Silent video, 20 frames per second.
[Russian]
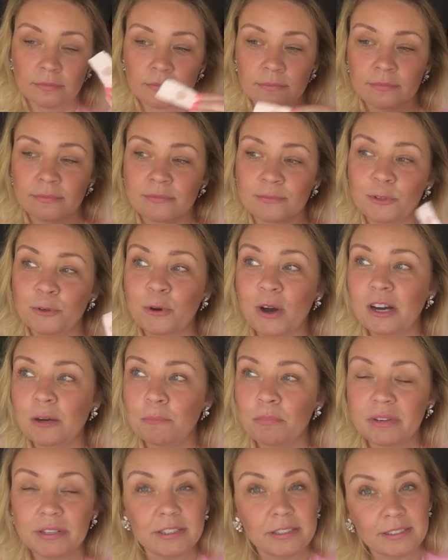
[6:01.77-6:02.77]
ну,
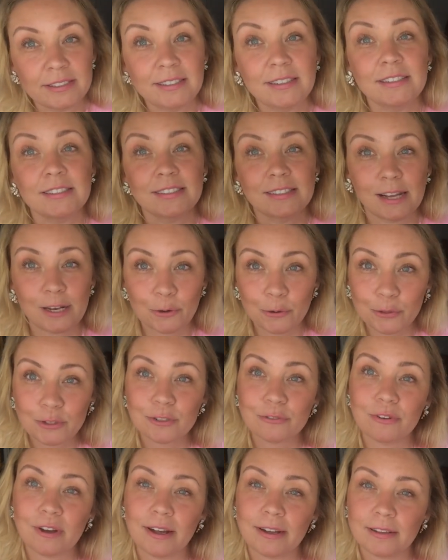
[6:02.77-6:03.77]
как брызги
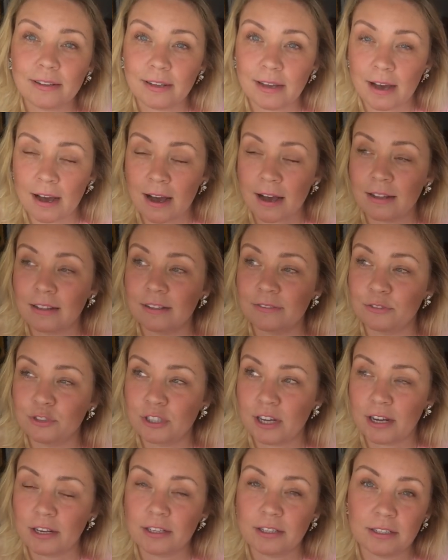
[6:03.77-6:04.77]
соленого океана в
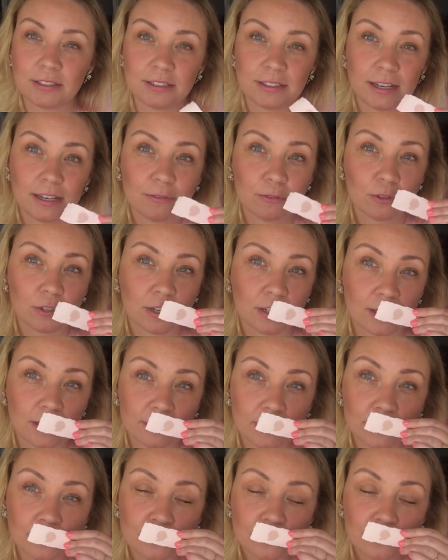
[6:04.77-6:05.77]
жаркий день, вот
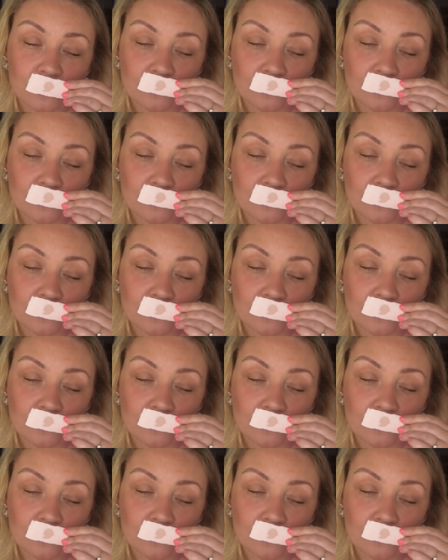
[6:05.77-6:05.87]
когда вы